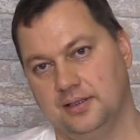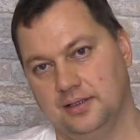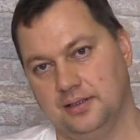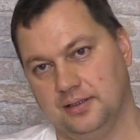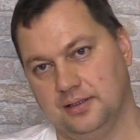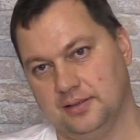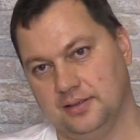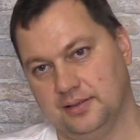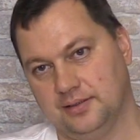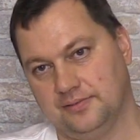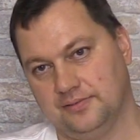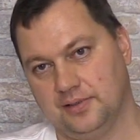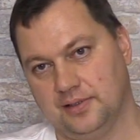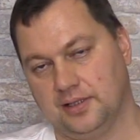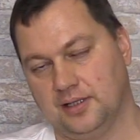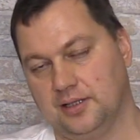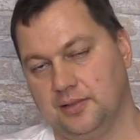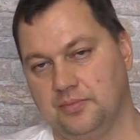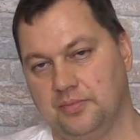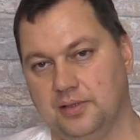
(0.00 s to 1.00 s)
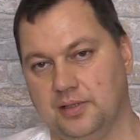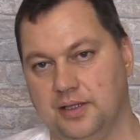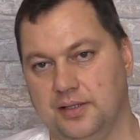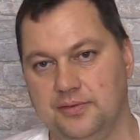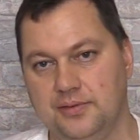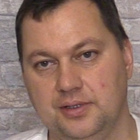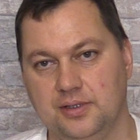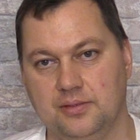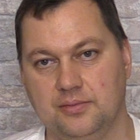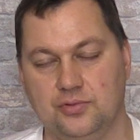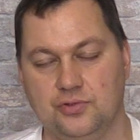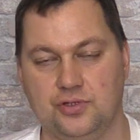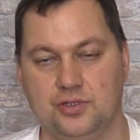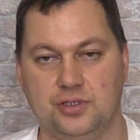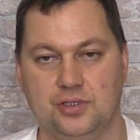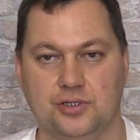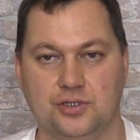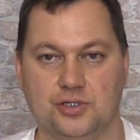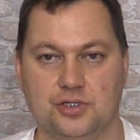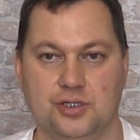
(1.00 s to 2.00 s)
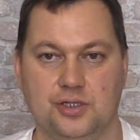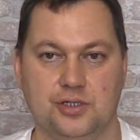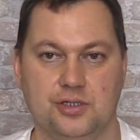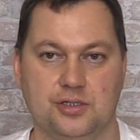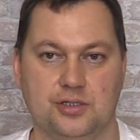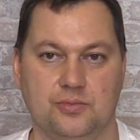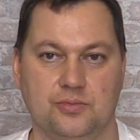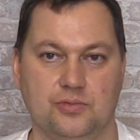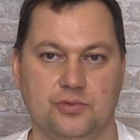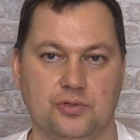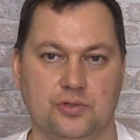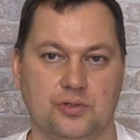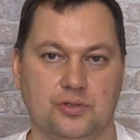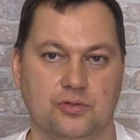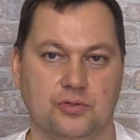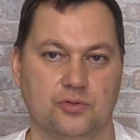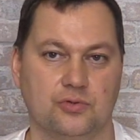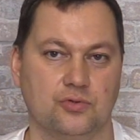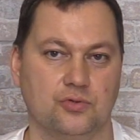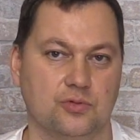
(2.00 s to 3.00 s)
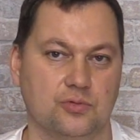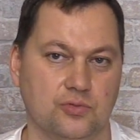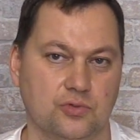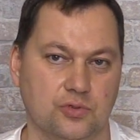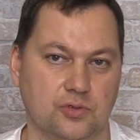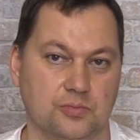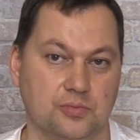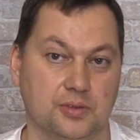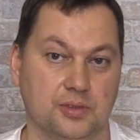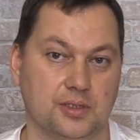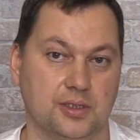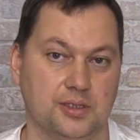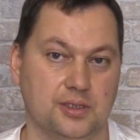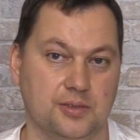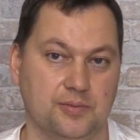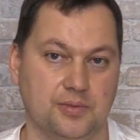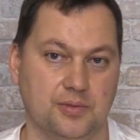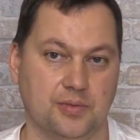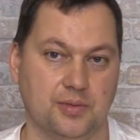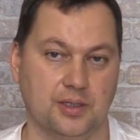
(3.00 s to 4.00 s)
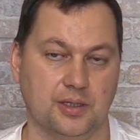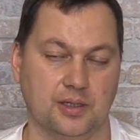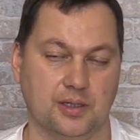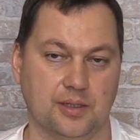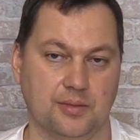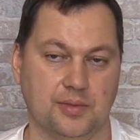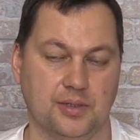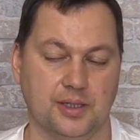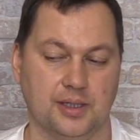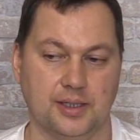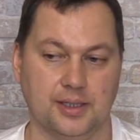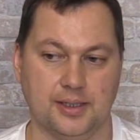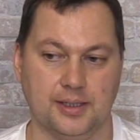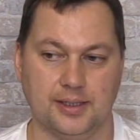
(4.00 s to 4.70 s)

а, вторая половина, мужчина, женщина, многие друг другу могут подходить по программе.